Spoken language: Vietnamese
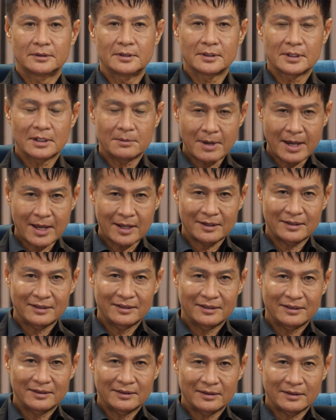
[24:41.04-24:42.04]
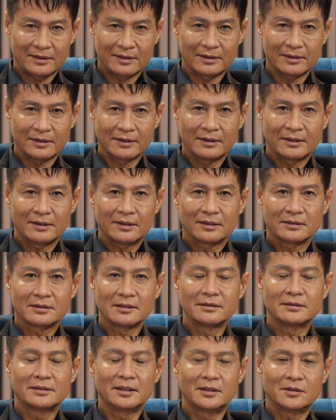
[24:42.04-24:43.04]
thưa các bạn
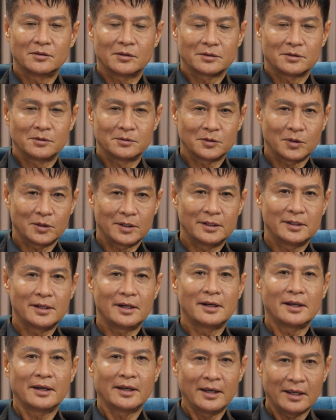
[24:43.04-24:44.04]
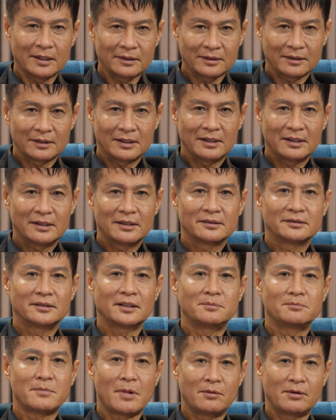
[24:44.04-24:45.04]
chương trình của chúng tôi đến đây là hết
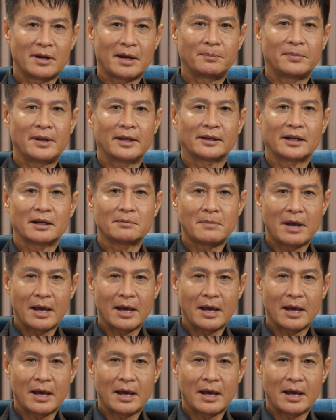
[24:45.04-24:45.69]
rất mong gặp lại các